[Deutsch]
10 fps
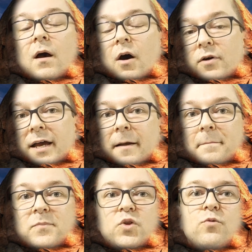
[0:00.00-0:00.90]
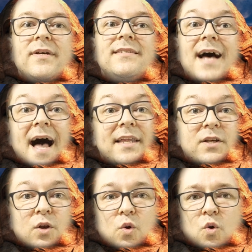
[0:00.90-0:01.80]
Okay, du bist alt
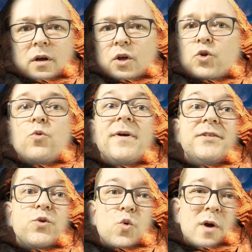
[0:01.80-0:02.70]
genug, du bist